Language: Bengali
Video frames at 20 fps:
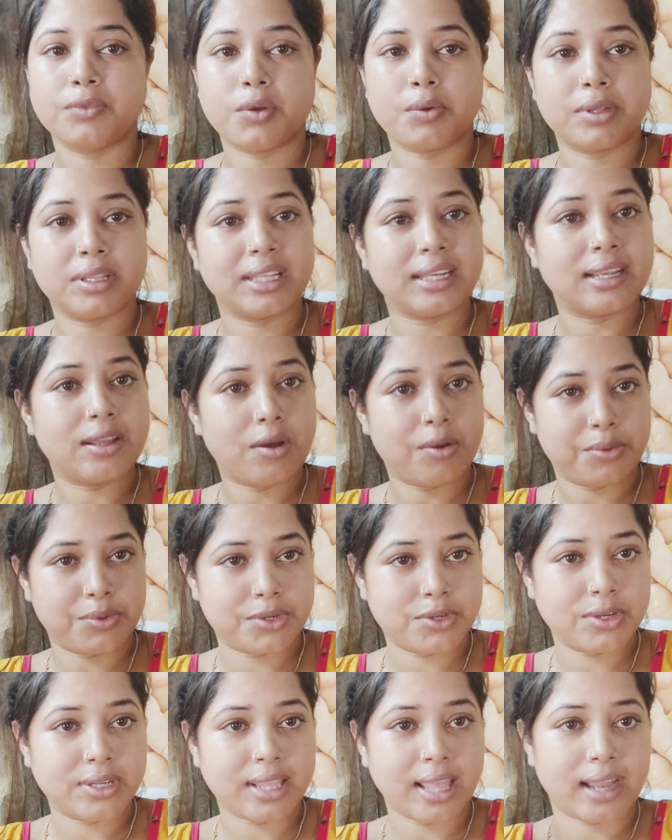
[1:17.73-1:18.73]
তোমাদেরকে
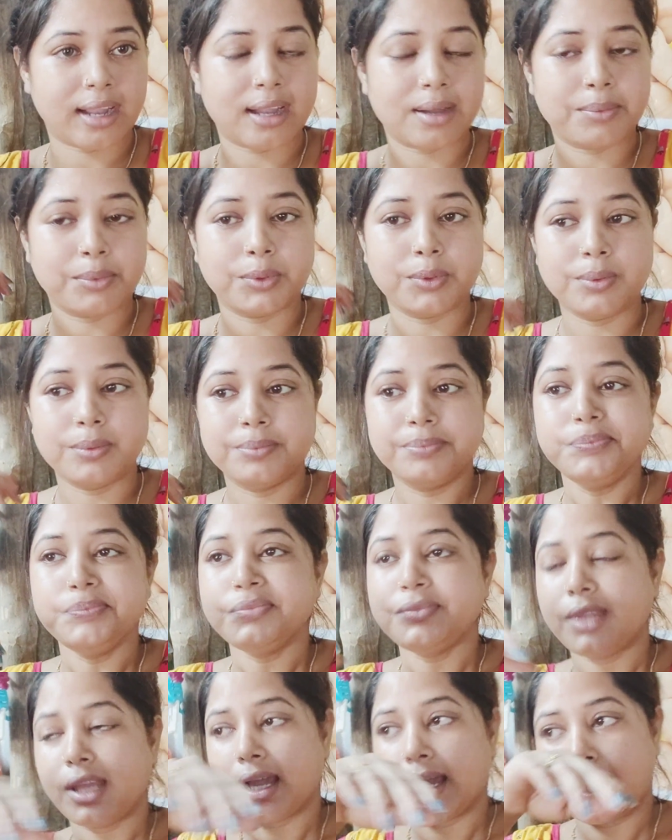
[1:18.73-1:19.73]
অবশ্যই দেখাবো
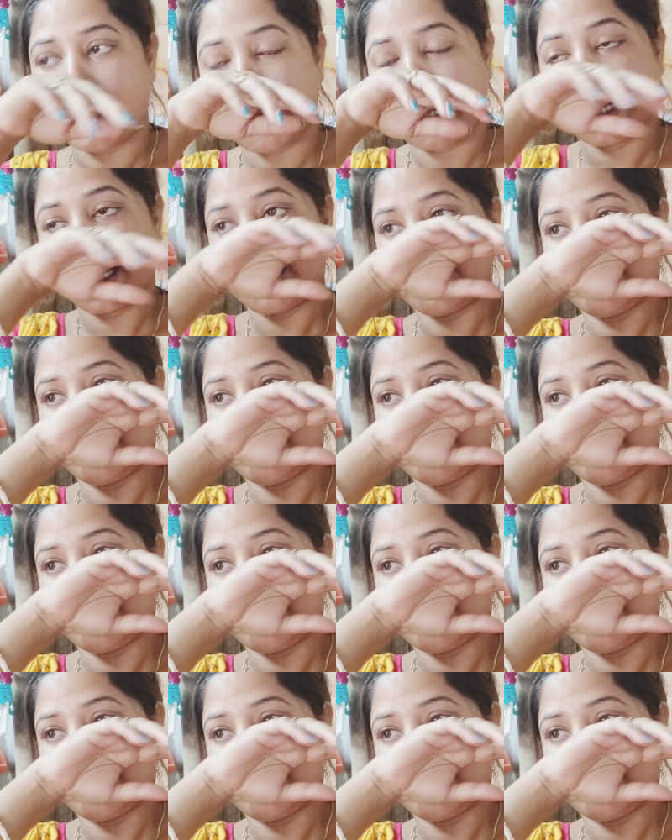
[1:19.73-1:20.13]
আর